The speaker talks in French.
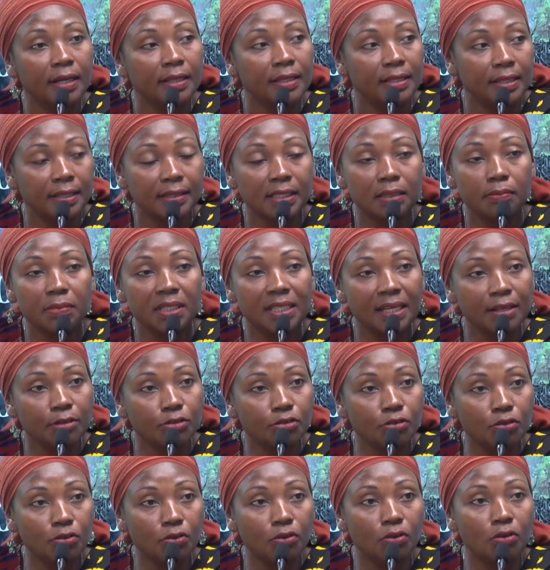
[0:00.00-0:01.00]
des
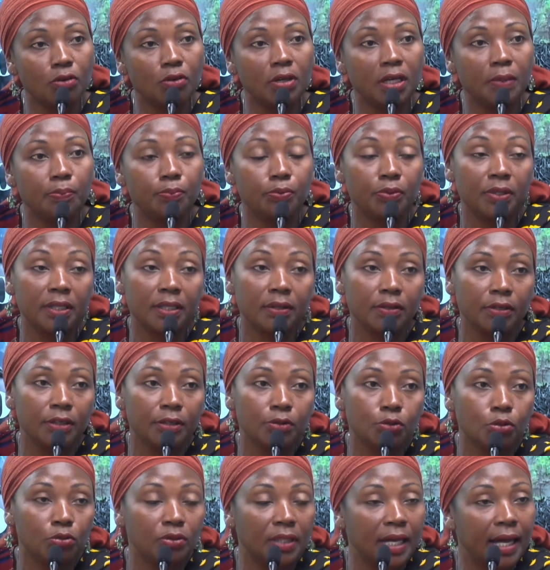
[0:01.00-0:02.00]
intimidations et puis ils
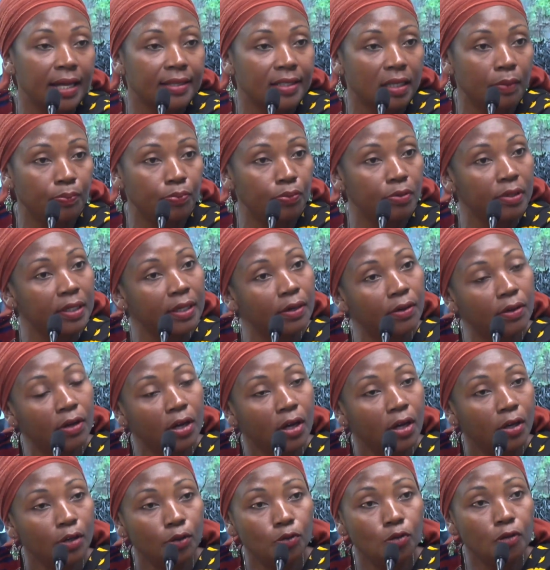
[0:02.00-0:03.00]
se taisent et puis
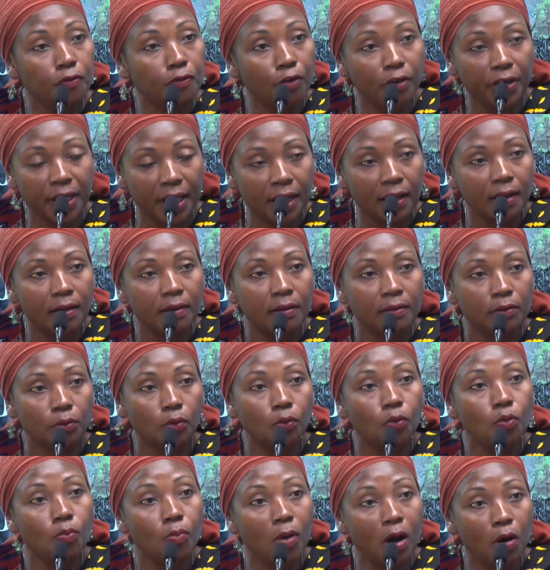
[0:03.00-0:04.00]
ils ne font rien.
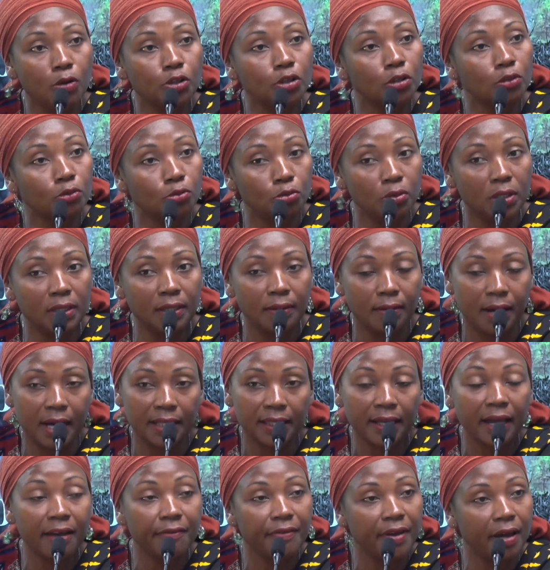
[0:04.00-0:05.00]
Donc moi, aujourd'hui, à
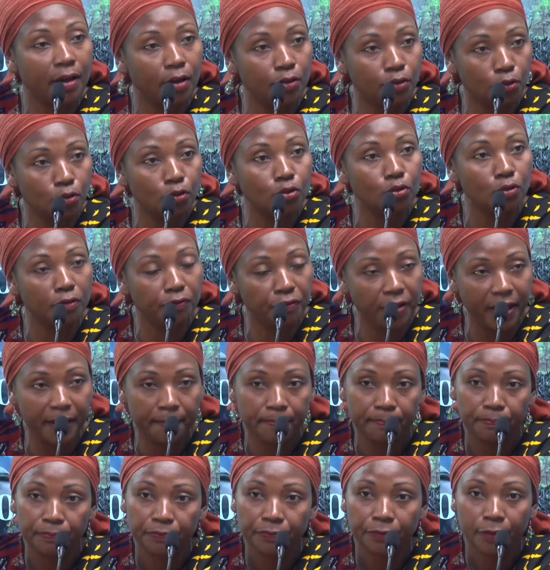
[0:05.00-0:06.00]
travers ce que je fais,
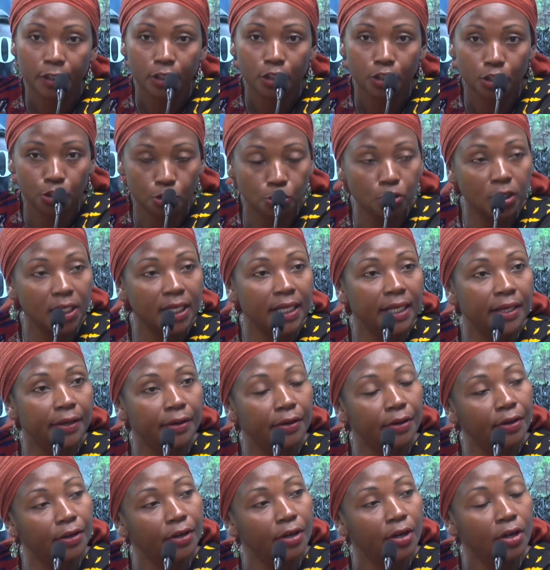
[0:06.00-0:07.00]
je les,
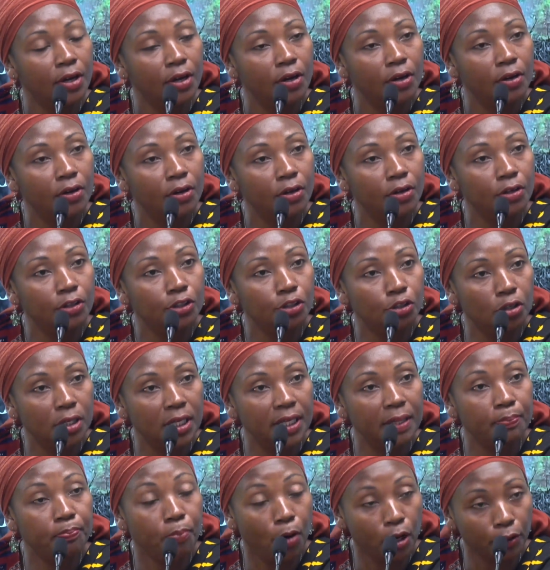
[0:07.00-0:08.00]
je
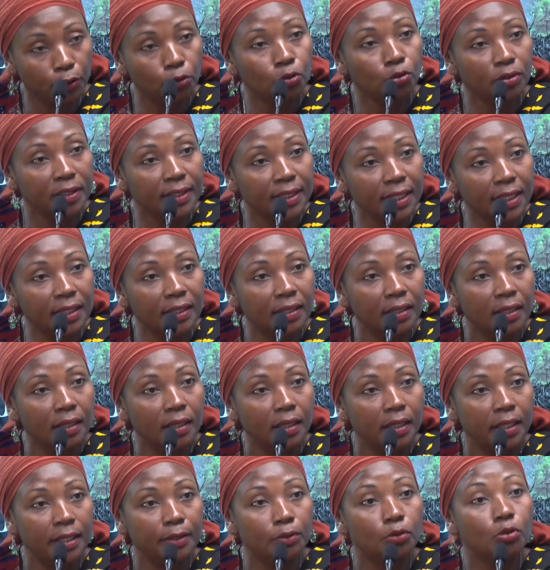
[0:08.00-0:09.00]
les porte aussi
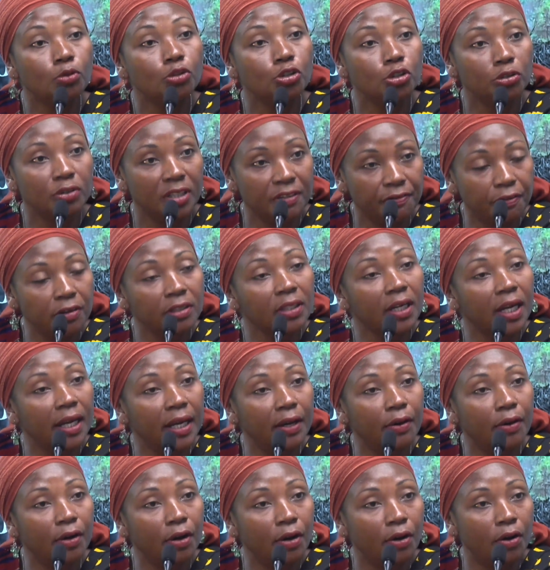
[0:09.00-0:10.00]
et donc je
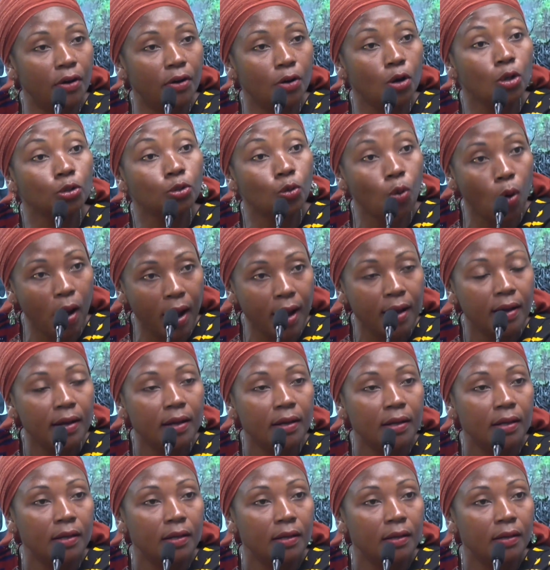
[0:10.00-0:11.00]
défendrai leurs droits.
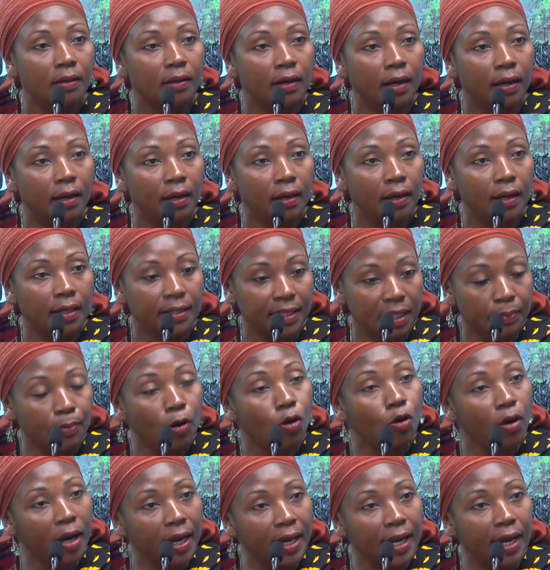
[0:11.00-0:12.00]
Assez euh,
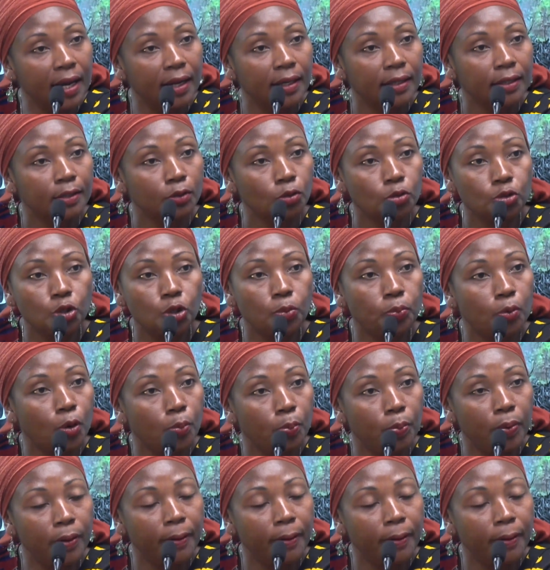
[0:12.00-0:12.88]
à ces là. Mais vous pensez